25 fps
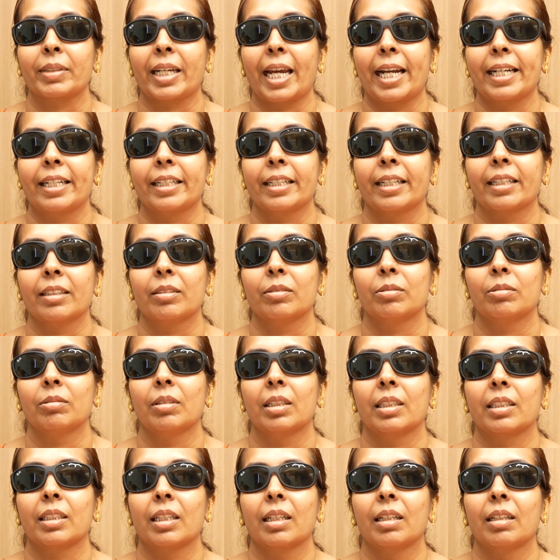कैटरक
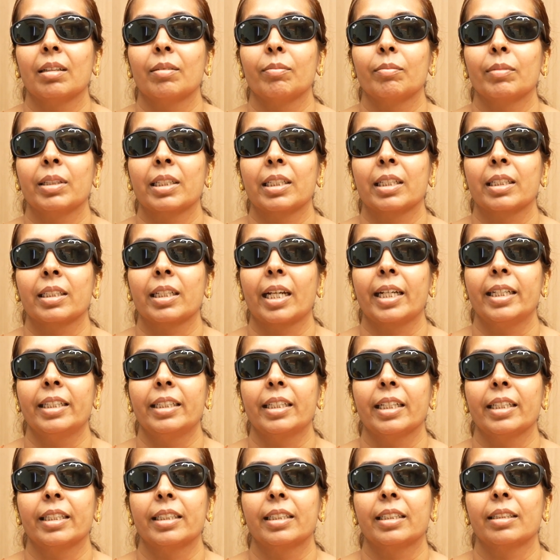हुआ था मेरा
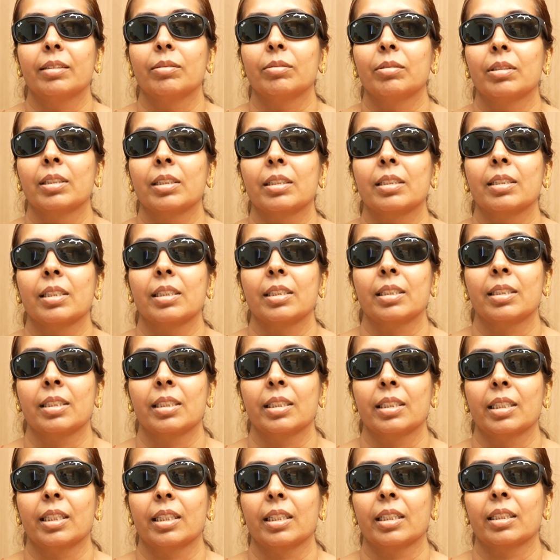राइट आई का उधर
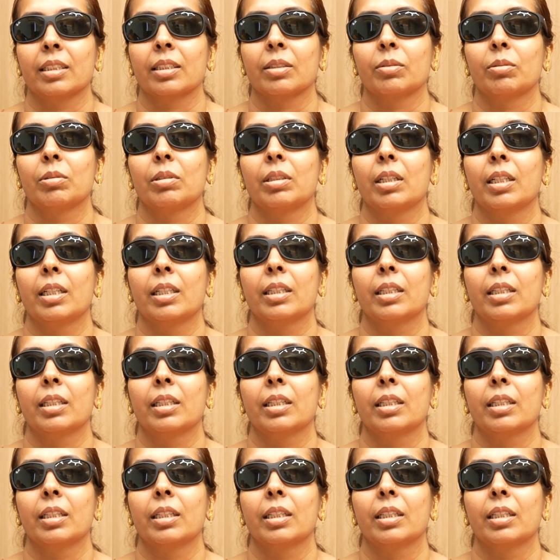सर्जरी कराया था वो